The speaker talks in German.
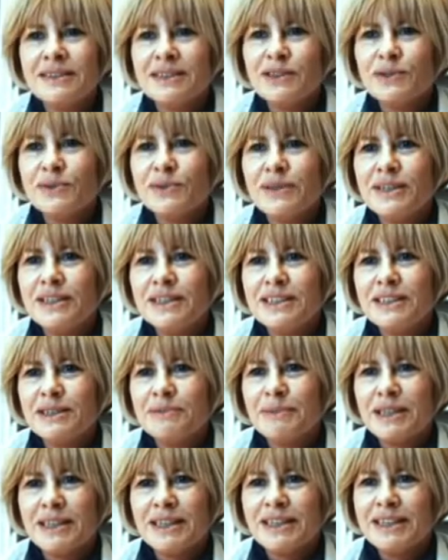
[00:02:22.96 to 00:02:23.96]
natürlich
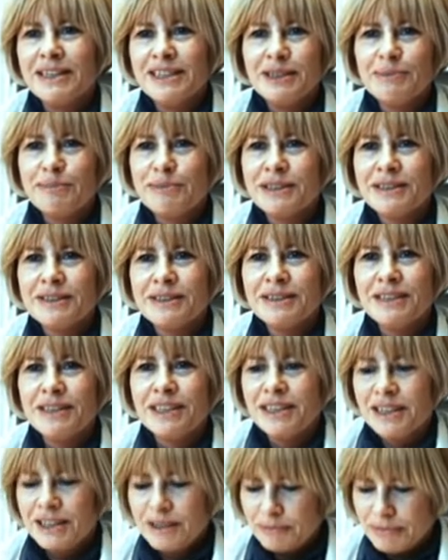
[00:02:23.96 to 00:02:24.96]
dem Laien, ich bin
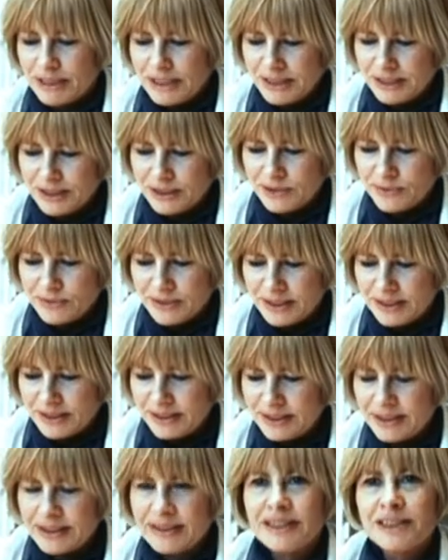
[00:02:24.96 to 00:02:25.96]
bestens
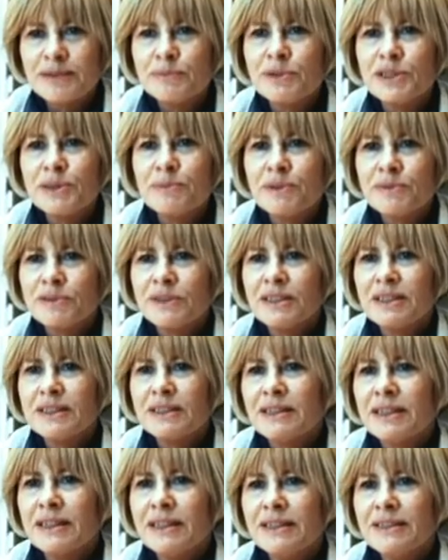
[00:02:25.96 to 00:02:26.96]
versichert, ich muss mir
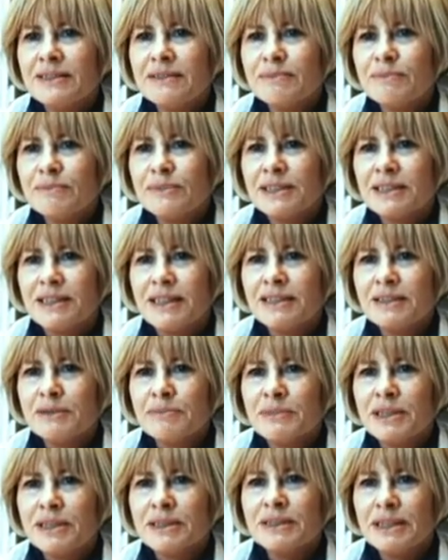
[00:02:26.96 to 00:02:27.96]
wirklich keine
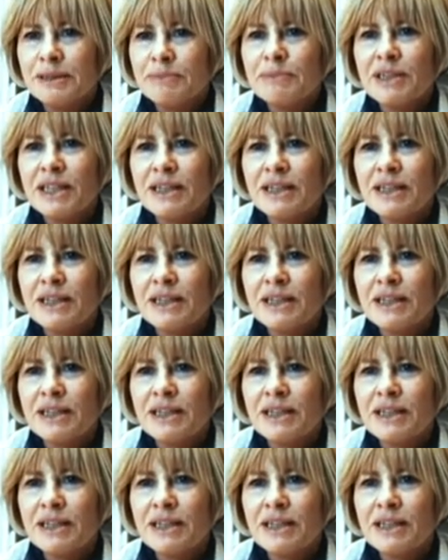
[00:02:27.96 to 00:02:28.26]
Gedanken machen im